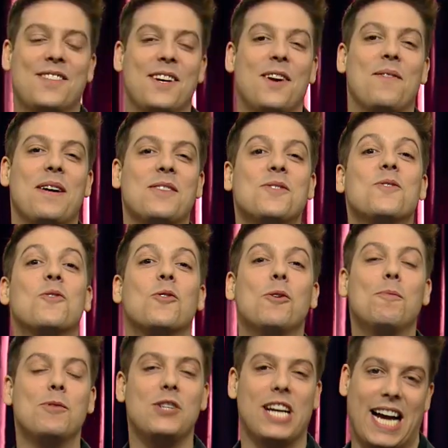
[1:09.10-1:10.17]
viram, mas um
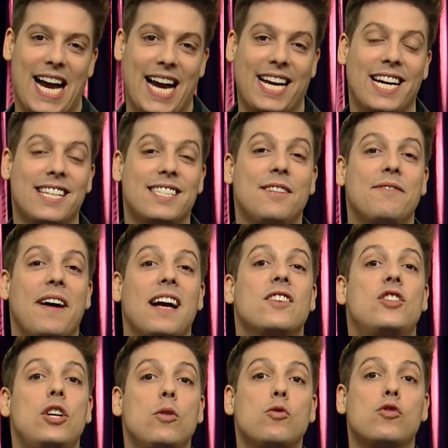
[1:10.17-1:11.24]
grupo de hackers
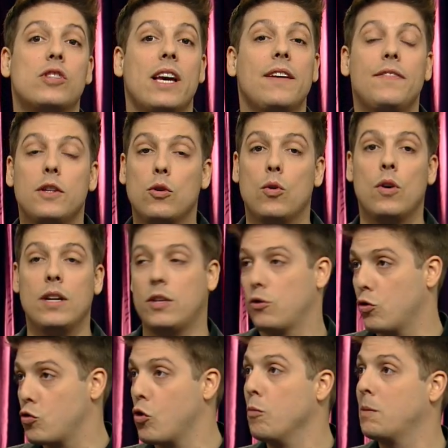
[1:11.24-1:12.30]
invadiu os servidores,
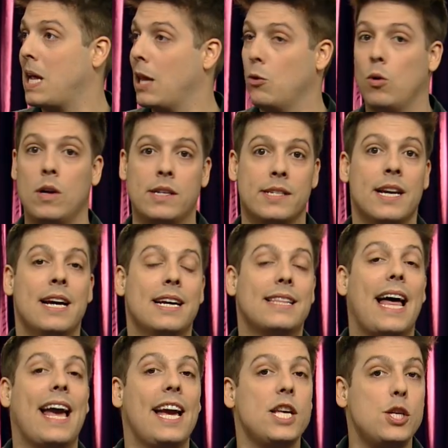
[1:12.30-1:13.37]
os computadores
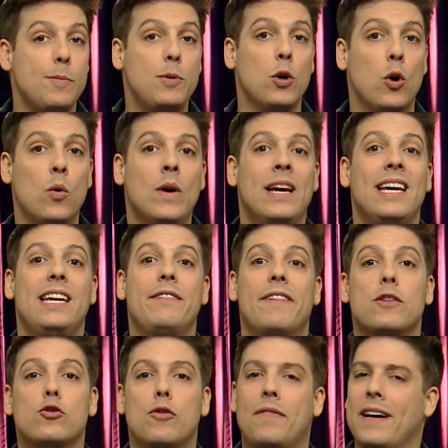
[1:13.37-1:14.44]
da HBO e
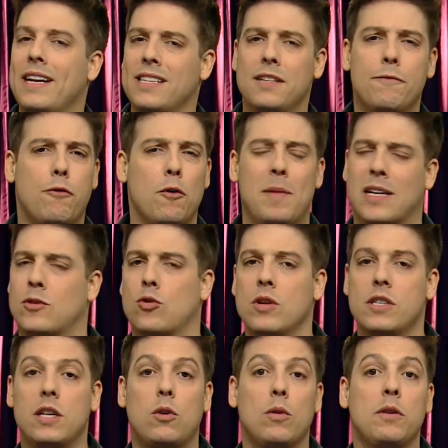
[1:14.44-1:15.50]
vazou várias
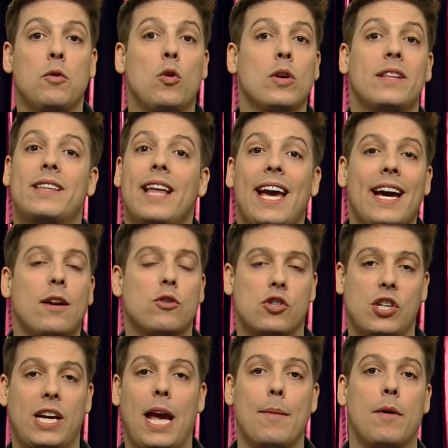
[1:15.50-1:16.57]
informações, incluindo roteiros
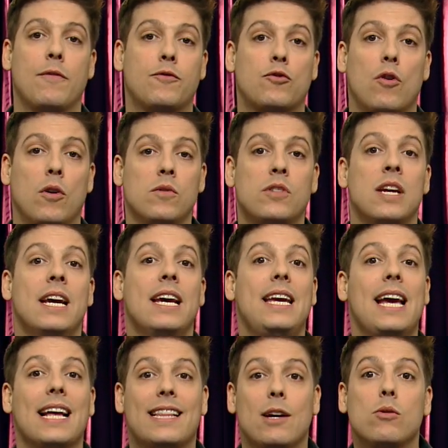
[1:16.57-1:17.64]
de Game of Thrones e
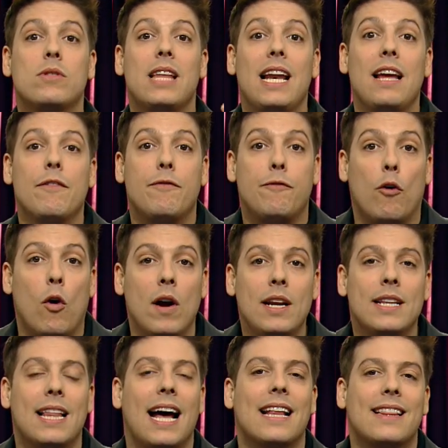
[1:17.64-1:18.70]
até o telefone
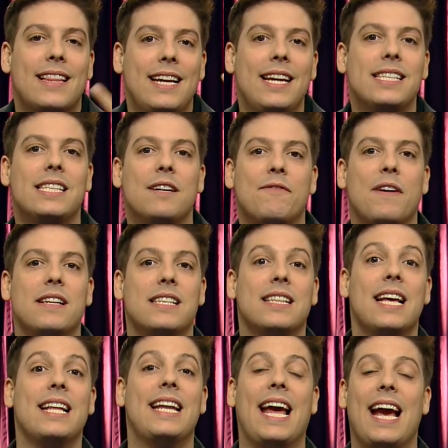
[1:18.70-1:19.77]
da atriz que faz a
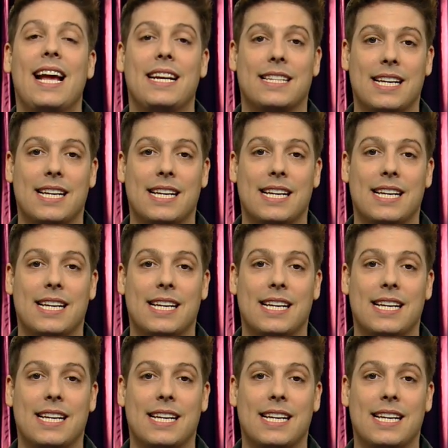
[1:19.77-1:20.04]
Daenerys,